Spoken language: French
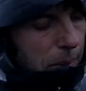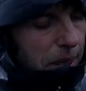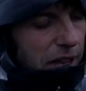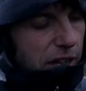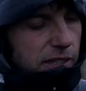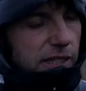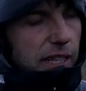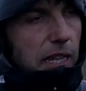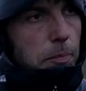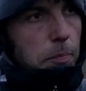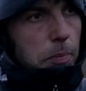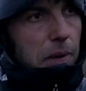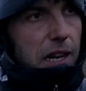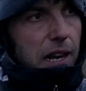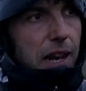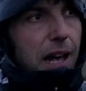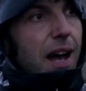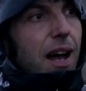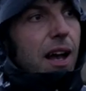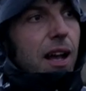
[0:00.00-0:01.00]
bien que cette
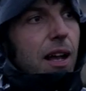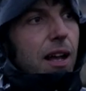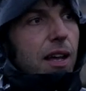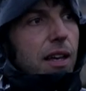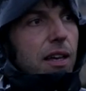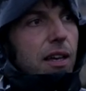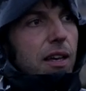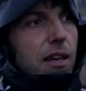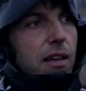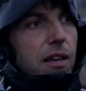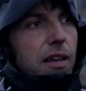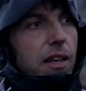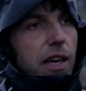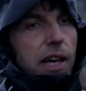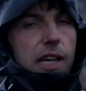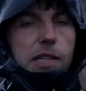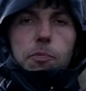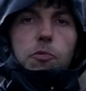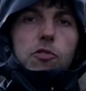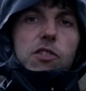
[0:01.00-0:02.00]
plaie-là est
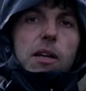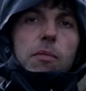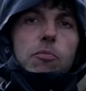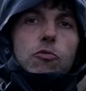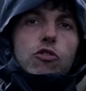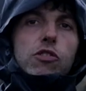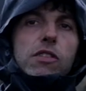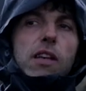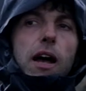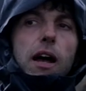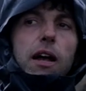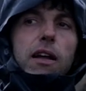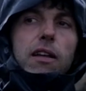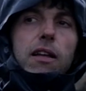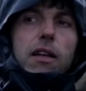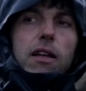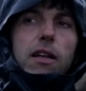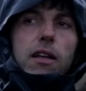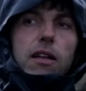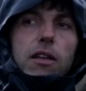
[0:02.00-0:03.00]
responsable de ça. Hein.
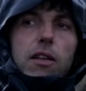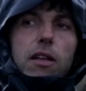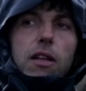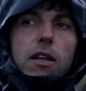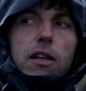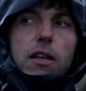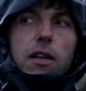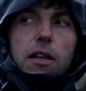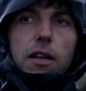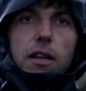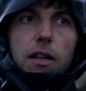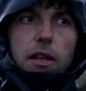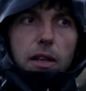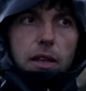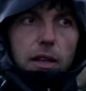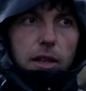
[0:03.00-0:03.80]
Oui, même celle d'en